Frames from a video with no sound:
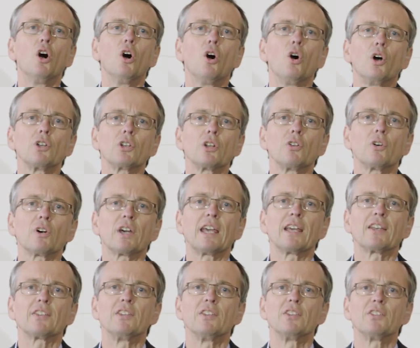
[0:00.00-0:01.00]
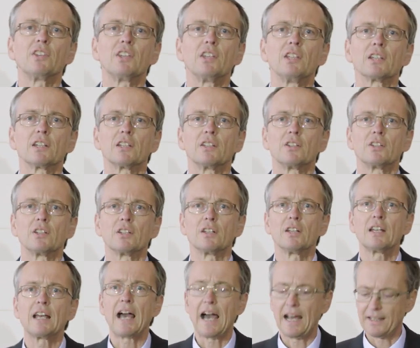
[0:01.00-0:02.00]
heute noch existierende
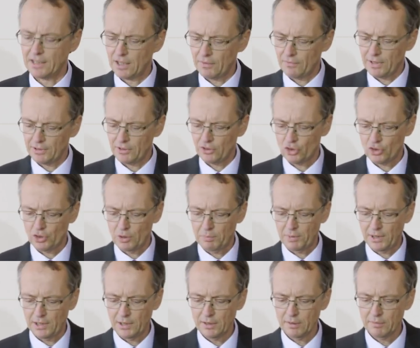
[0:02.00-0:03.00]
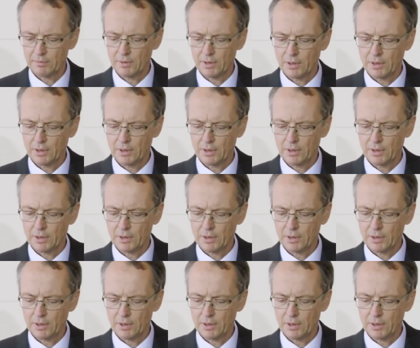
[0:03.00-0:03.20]
Angewandte Chemie.